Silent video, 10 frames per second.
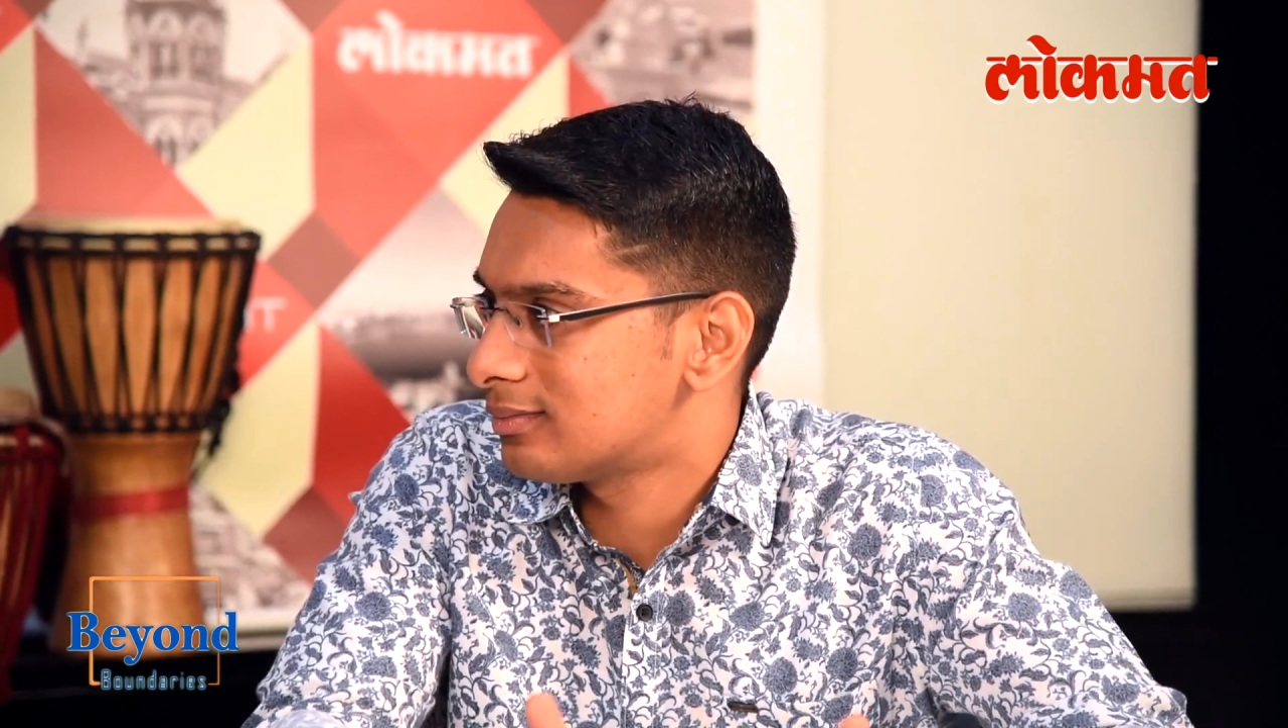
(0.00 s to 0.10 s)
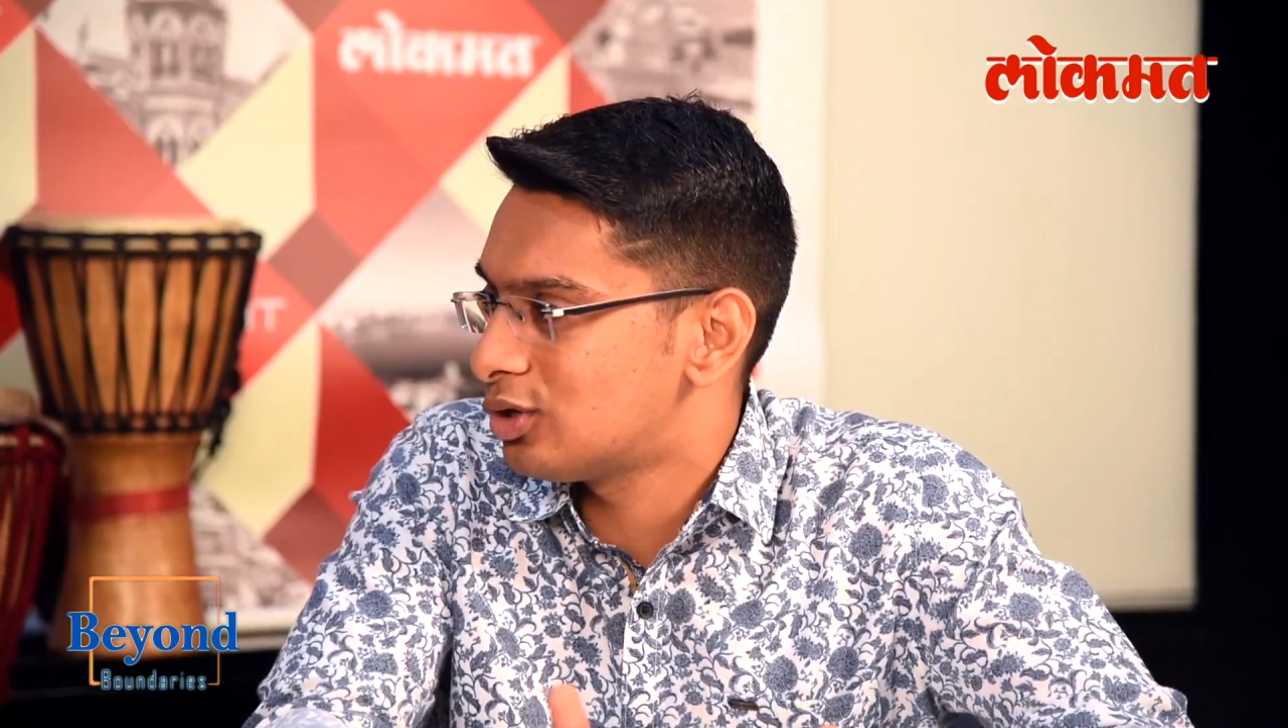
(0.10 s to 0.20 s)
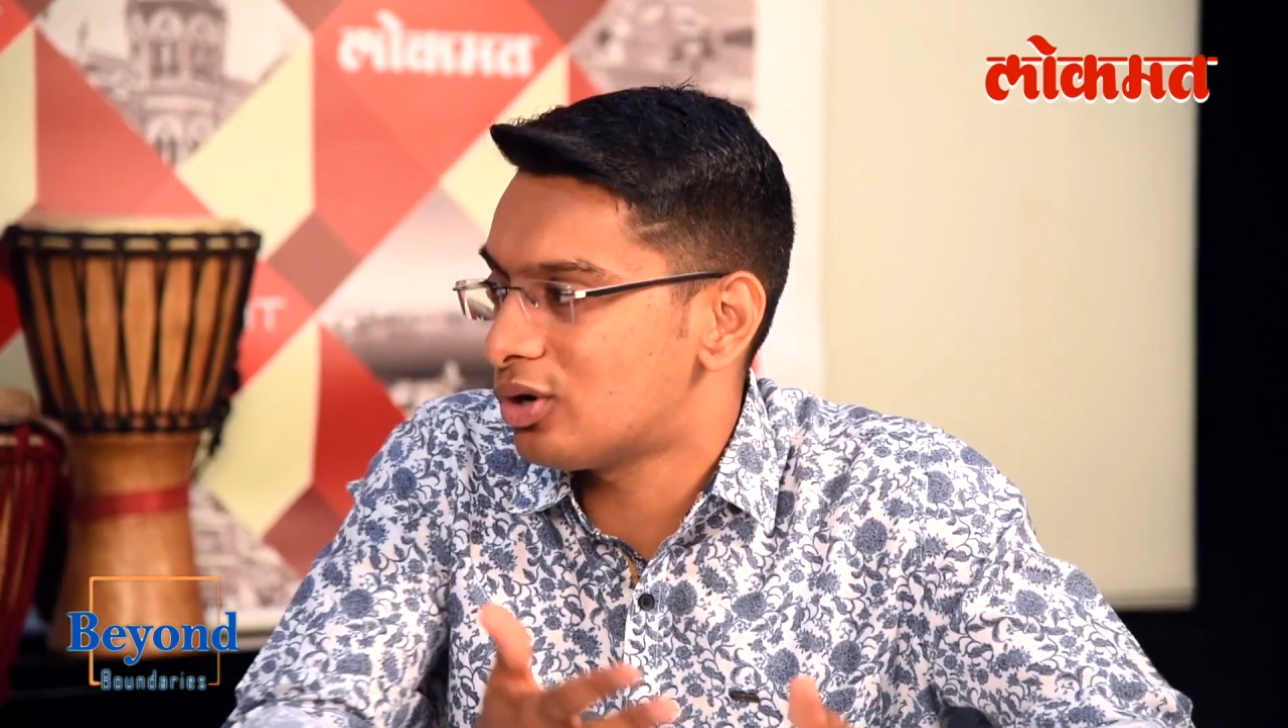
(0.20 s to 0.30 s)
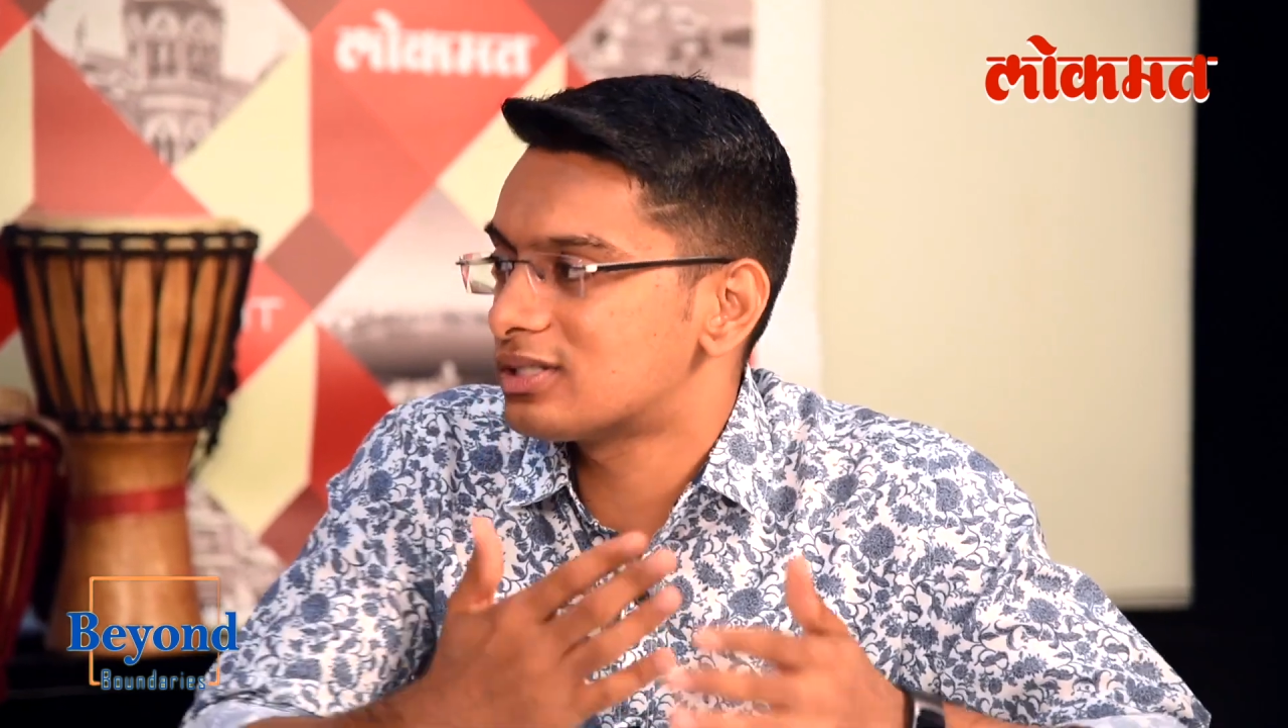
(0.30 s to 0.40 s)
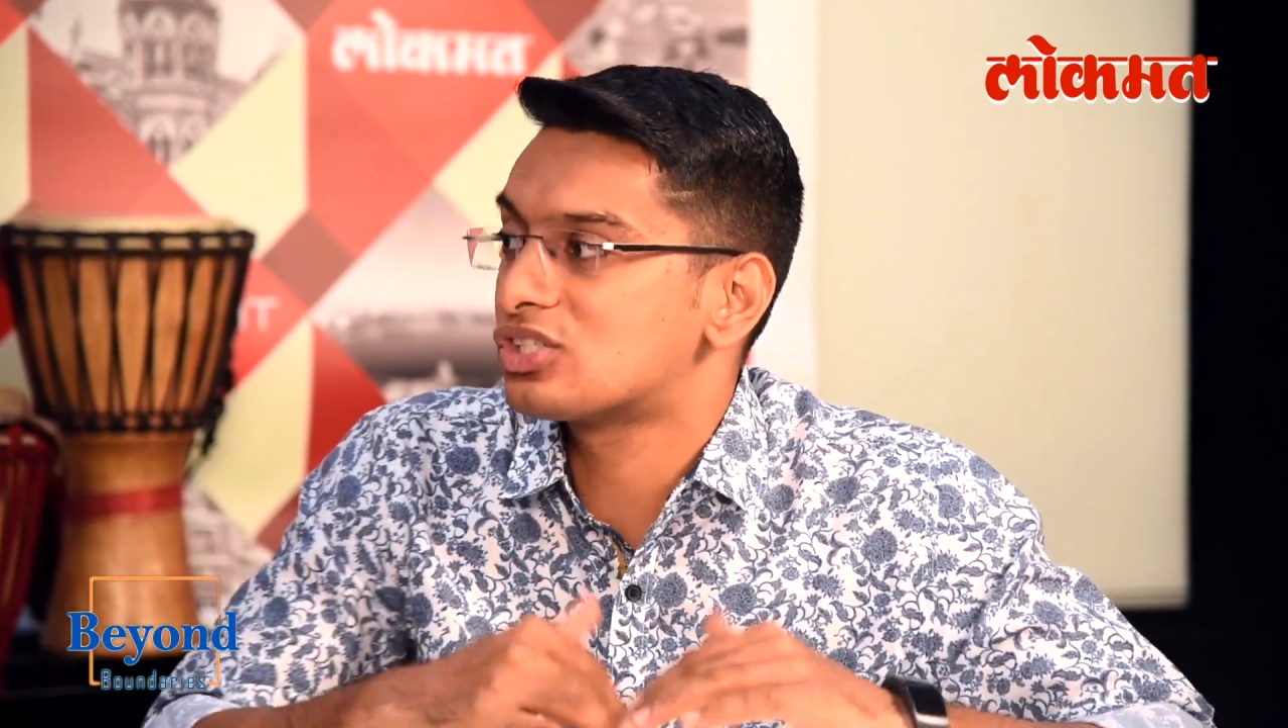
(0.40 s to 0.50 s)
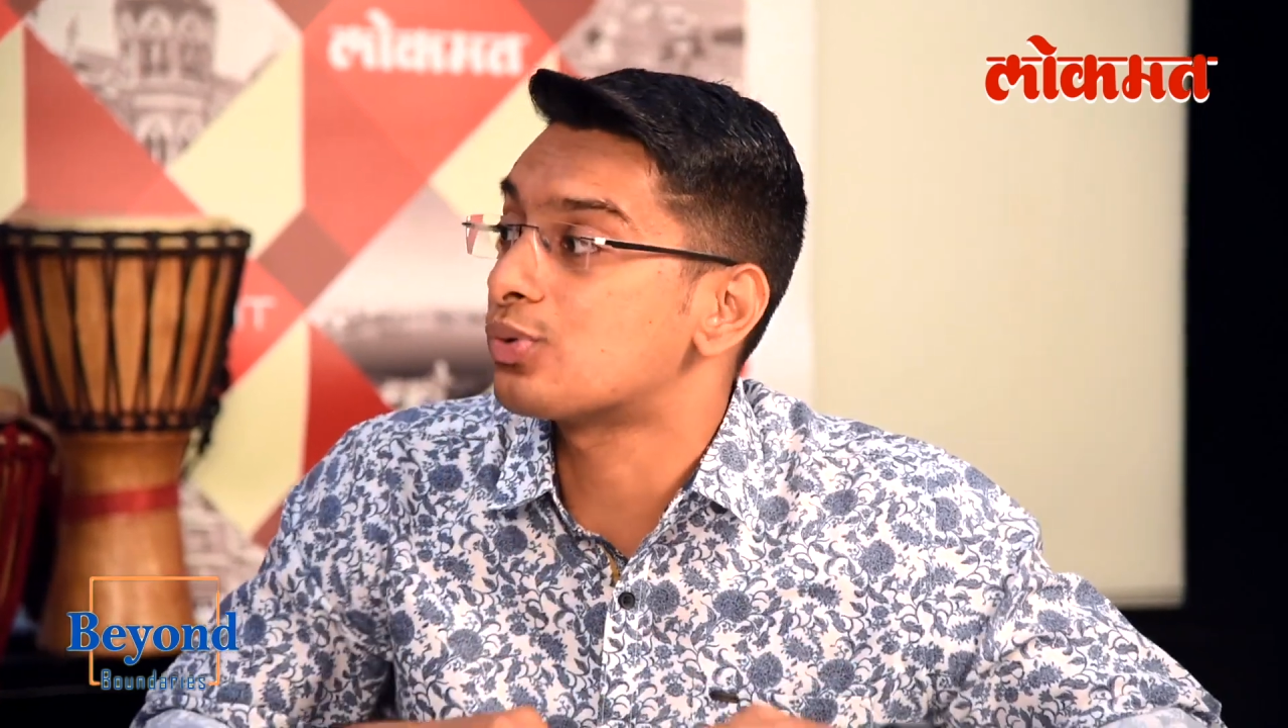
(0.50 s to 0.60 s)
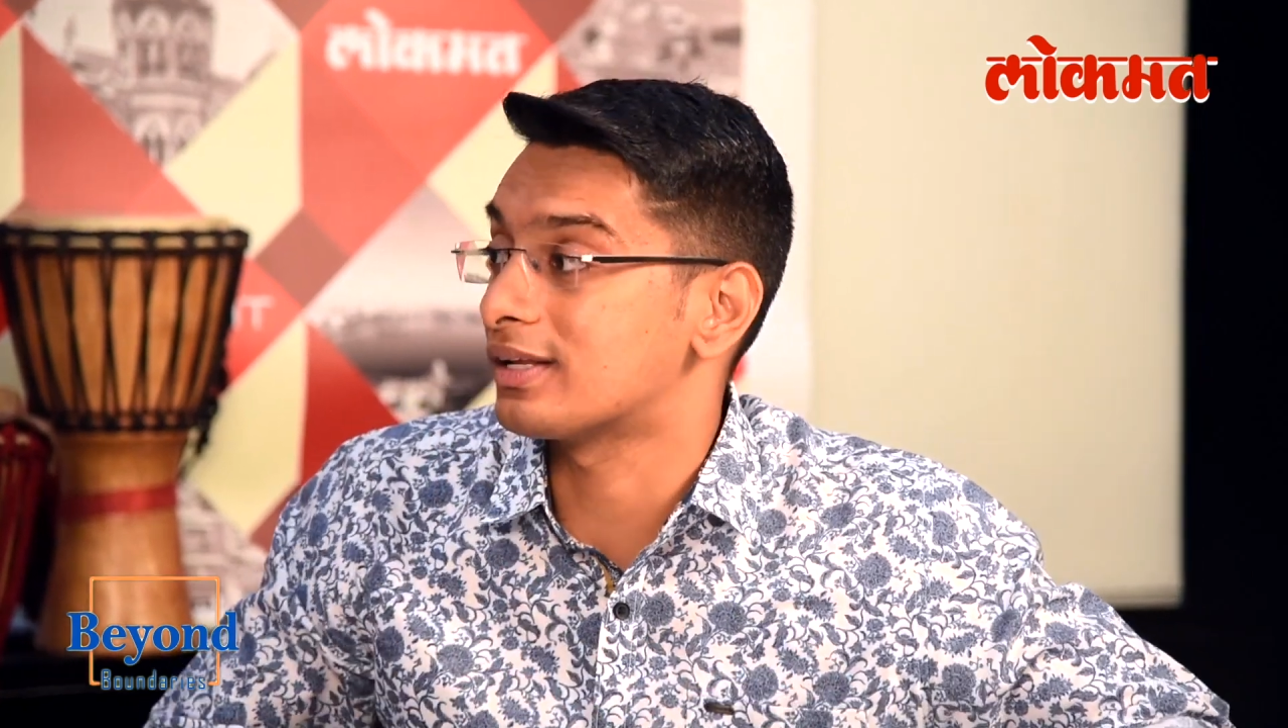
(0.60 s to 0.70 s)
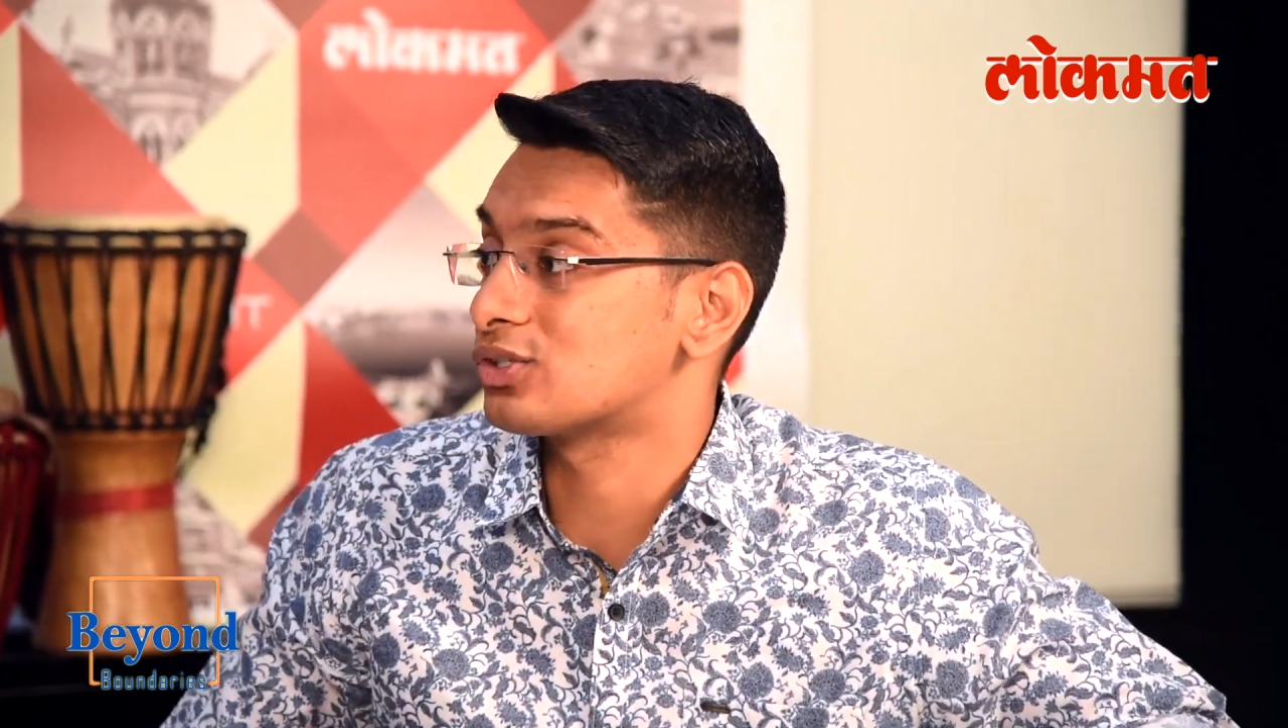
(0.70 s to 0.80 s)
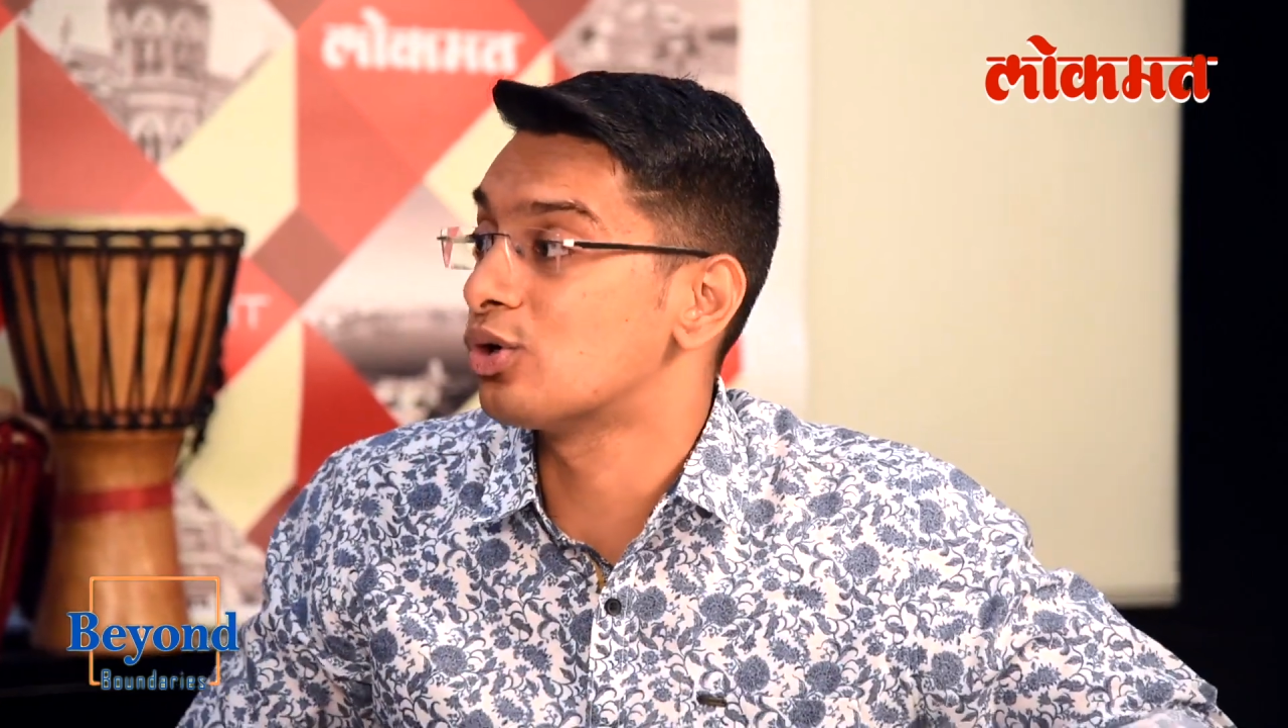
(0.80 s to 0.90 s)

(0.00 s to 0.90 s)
यू आर नॉट स्ट्रेस